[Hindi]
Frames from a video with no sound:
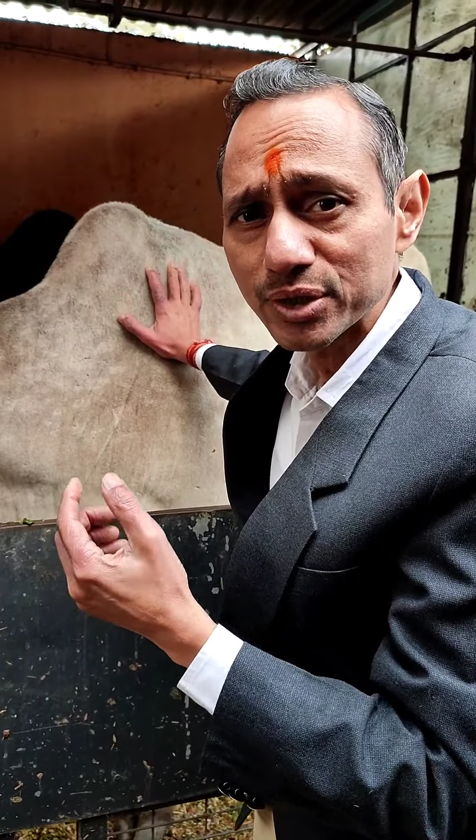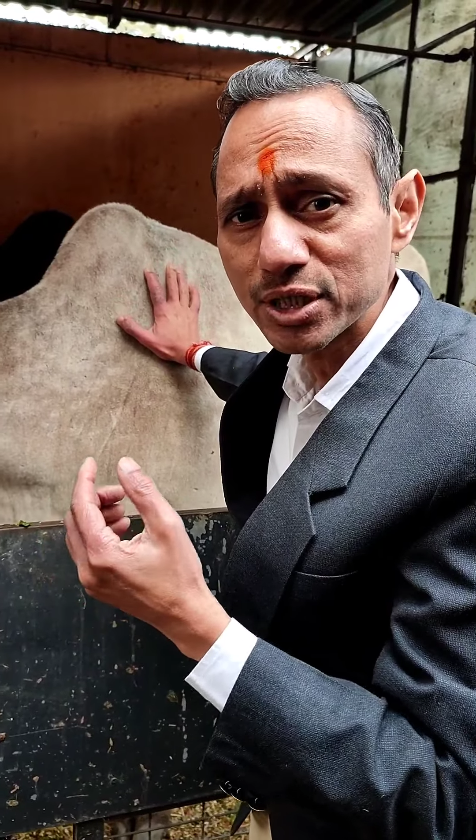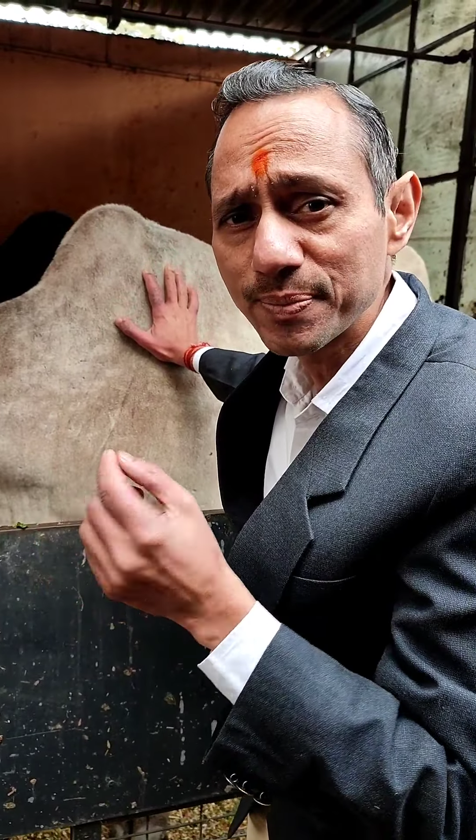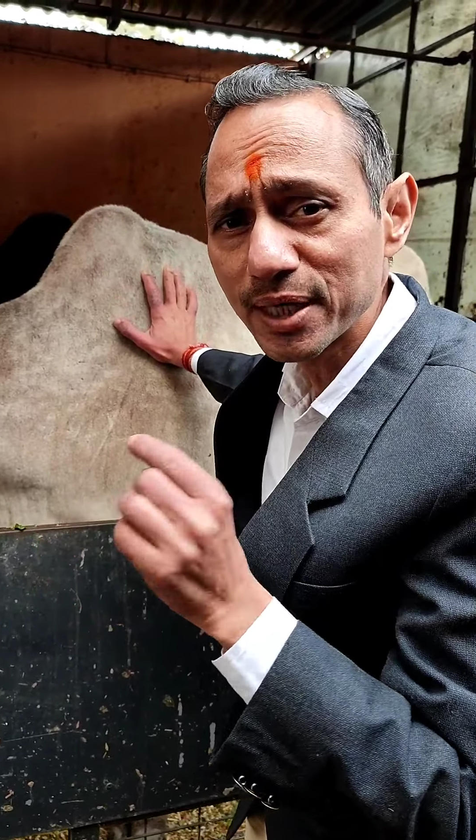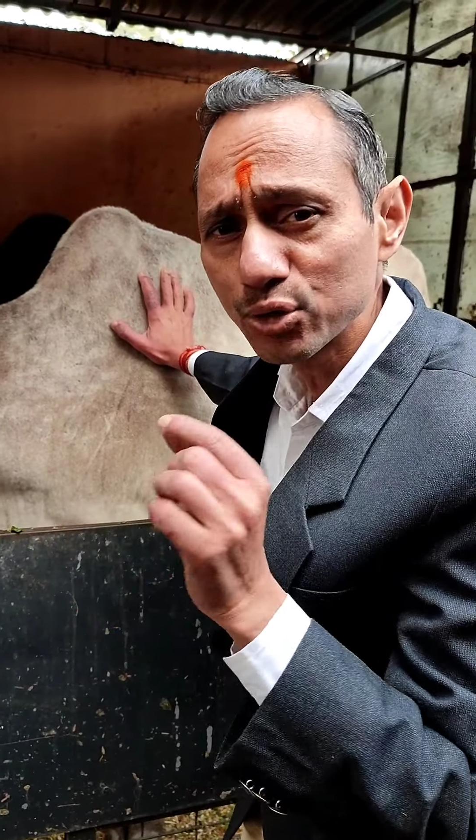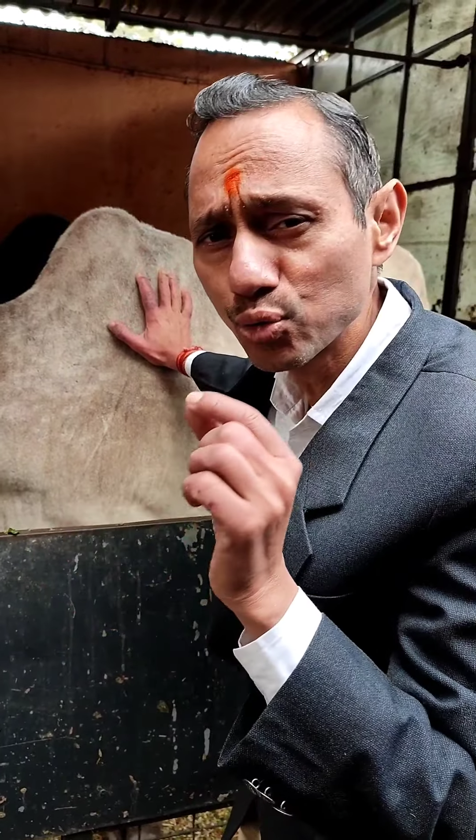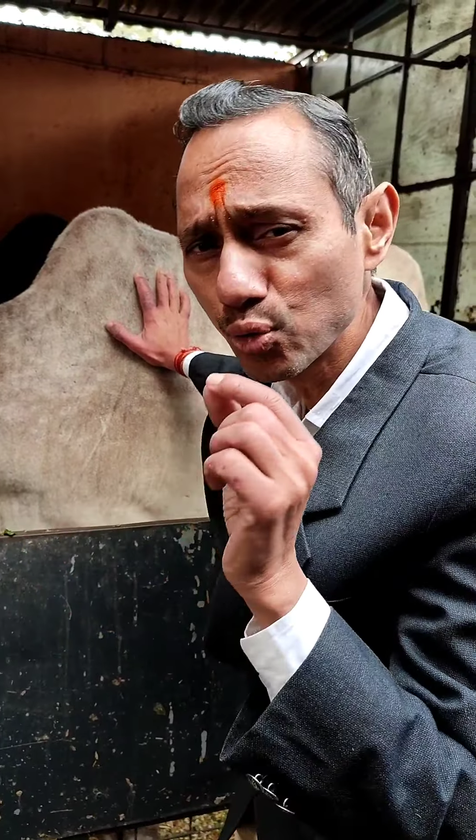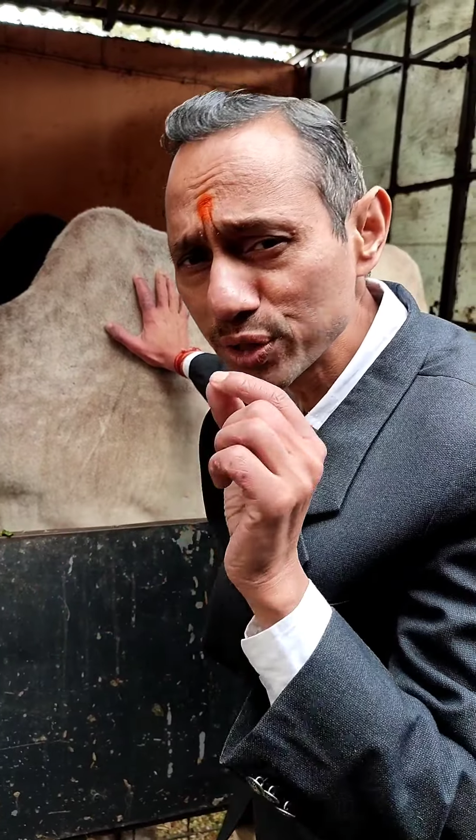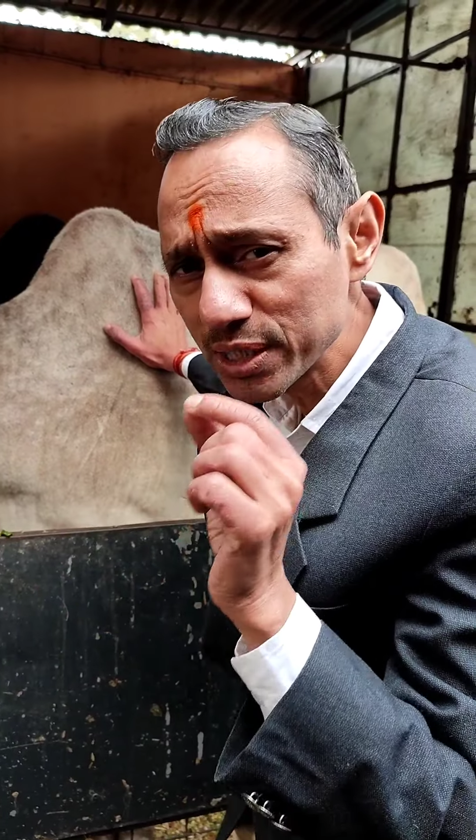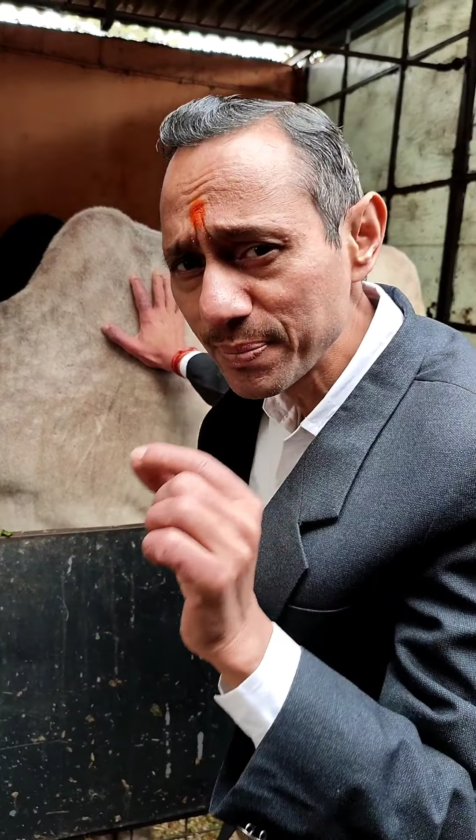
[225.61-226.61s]
जिसमें कि
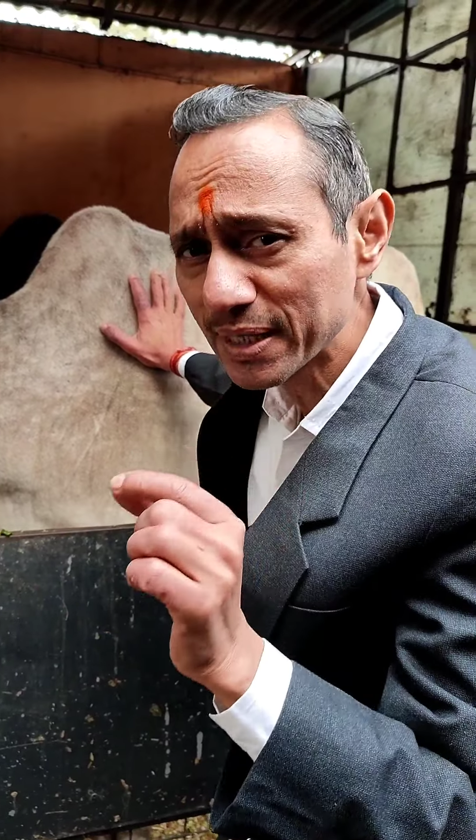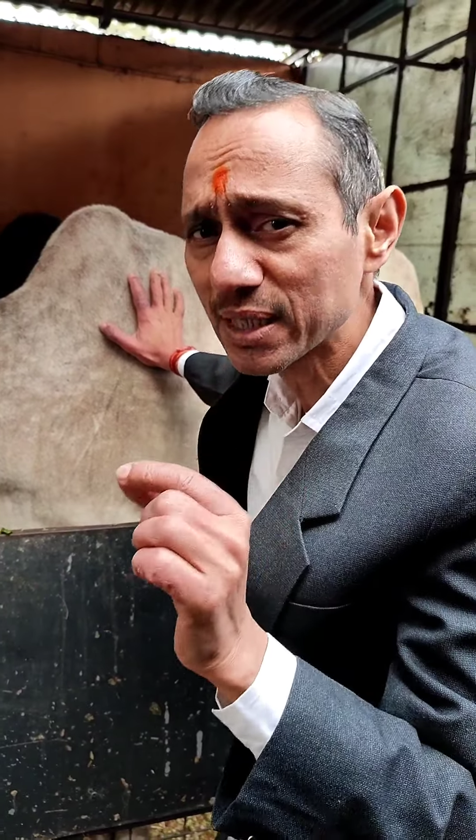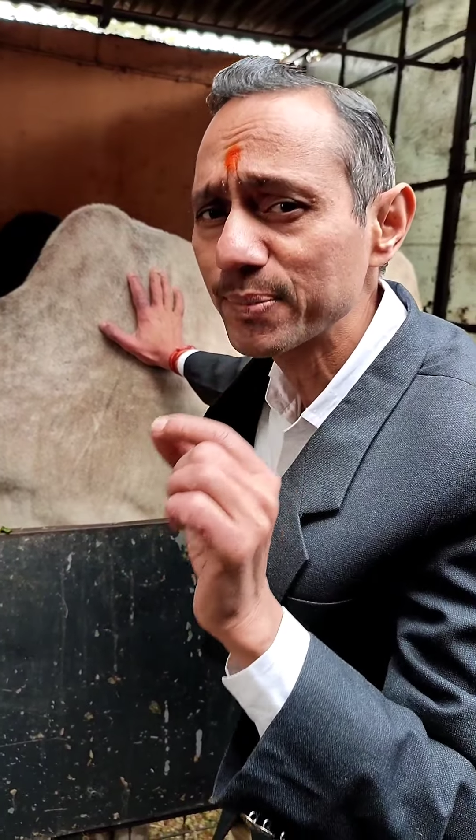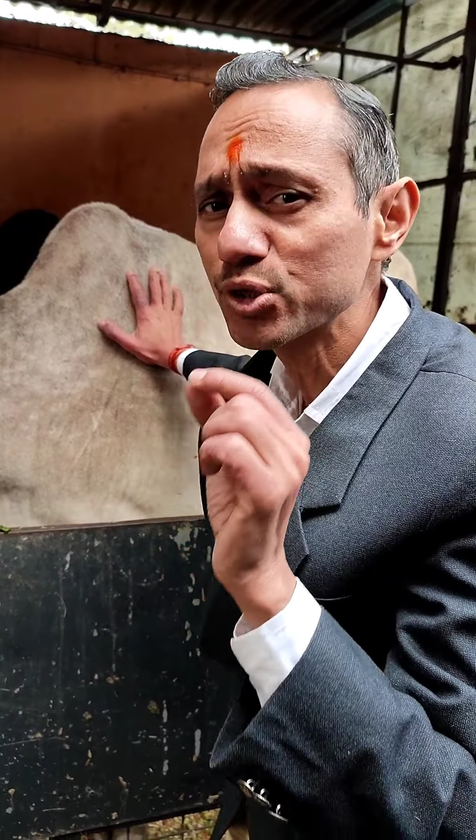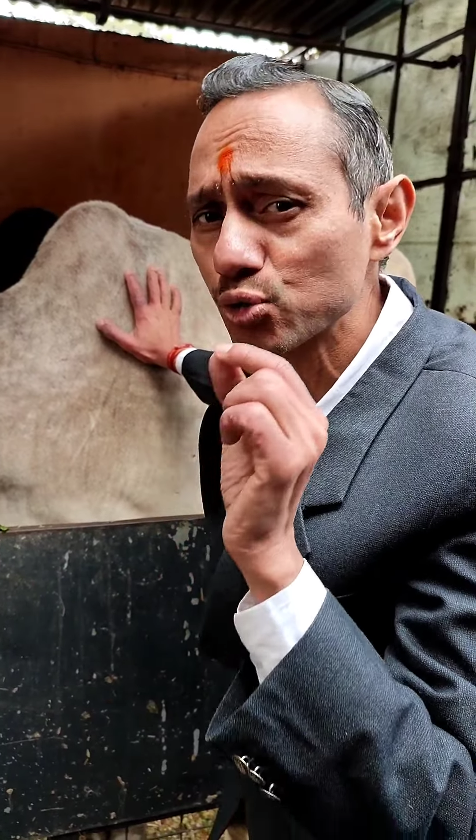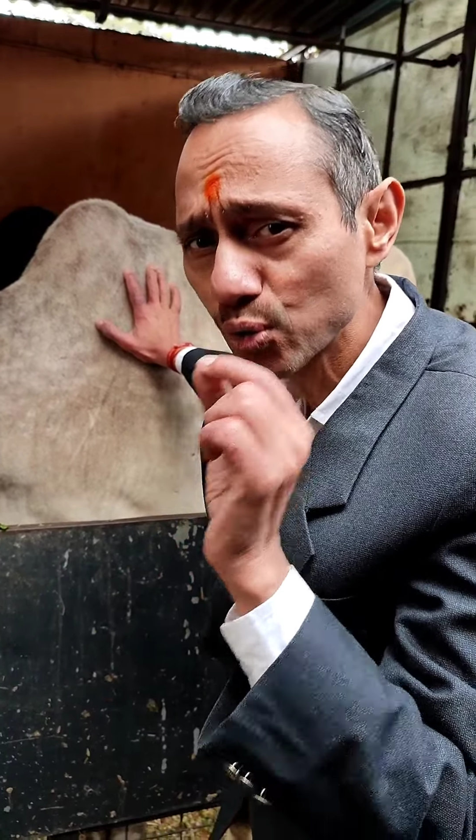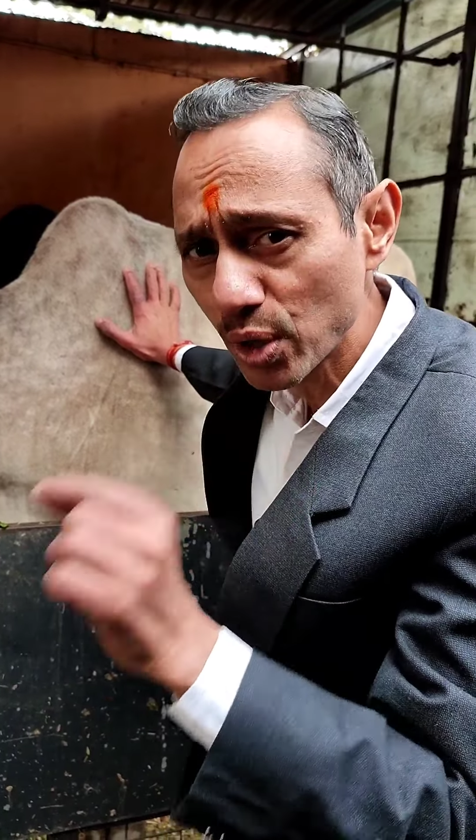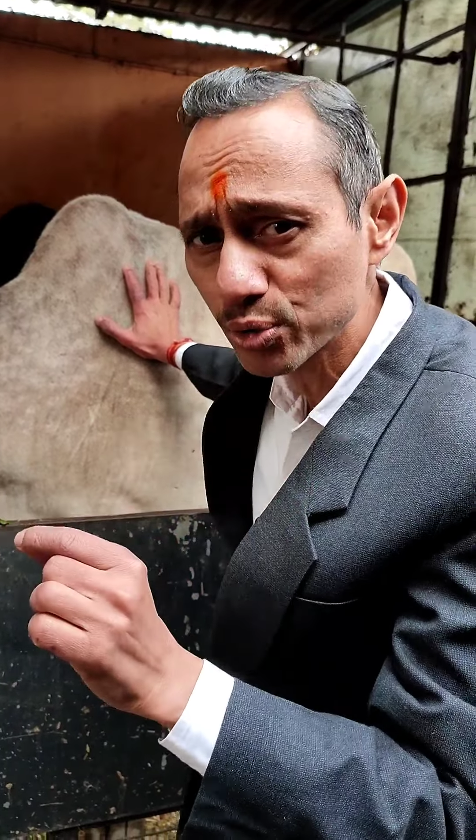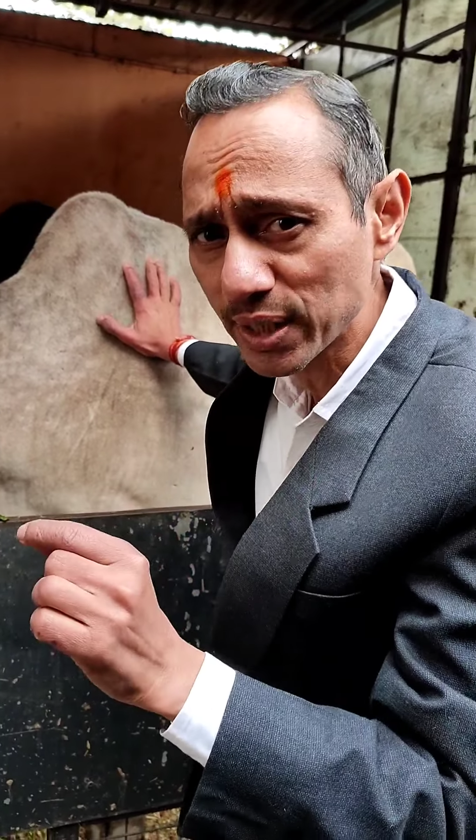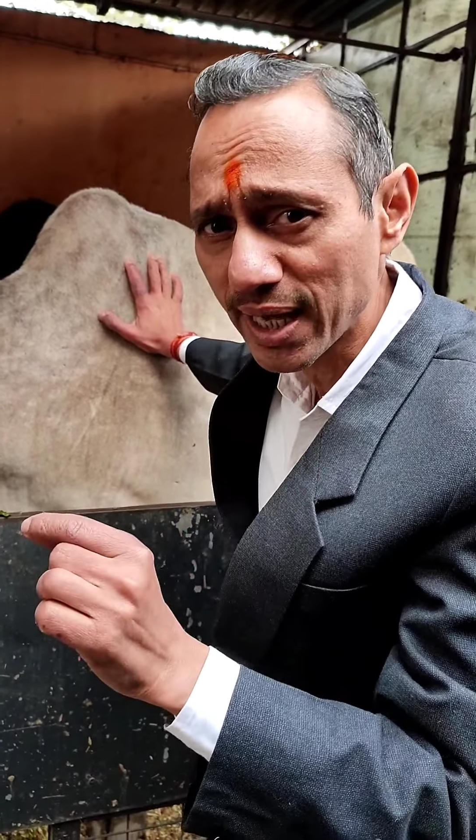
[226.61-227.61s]
थोड़ी सी मात्रा में सोना
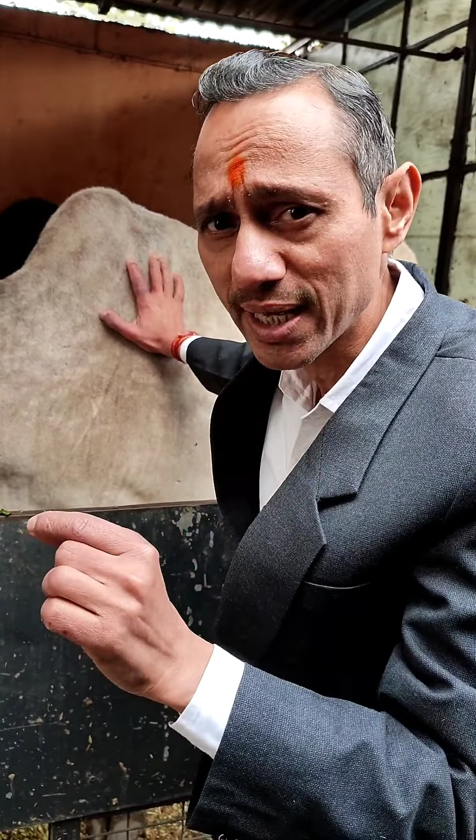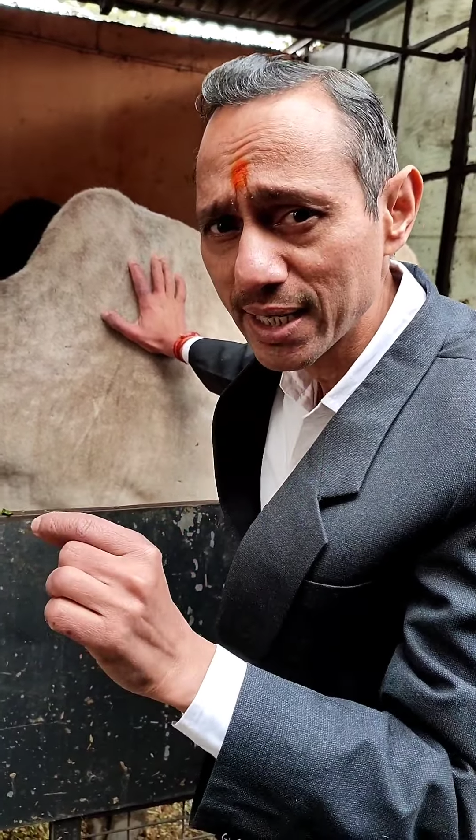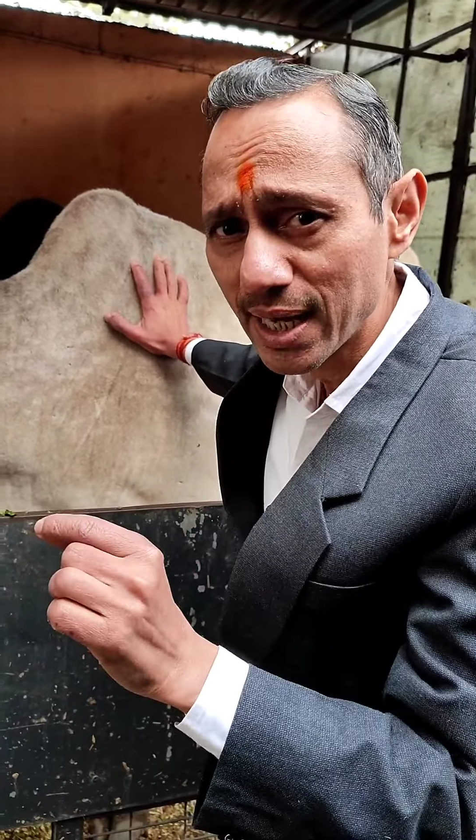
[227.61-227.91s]
होता है